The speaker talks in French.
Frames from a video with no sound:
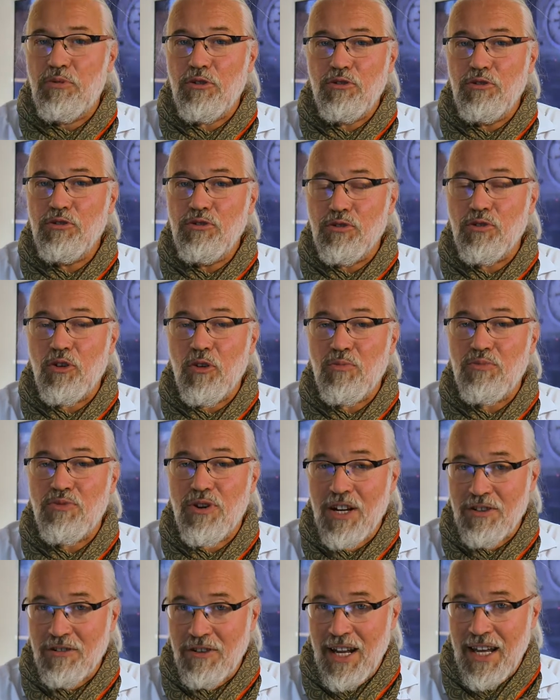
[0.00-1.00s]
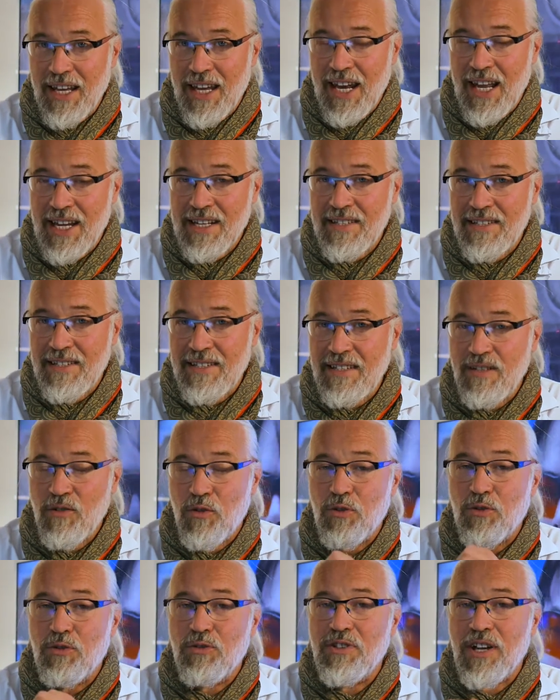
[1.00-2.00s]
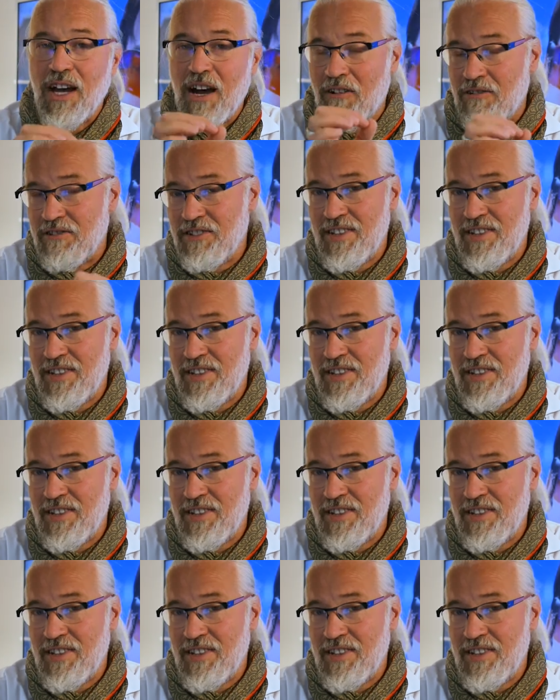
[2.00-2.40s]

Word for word: Pour tout autre point de la galaxie, on comptera en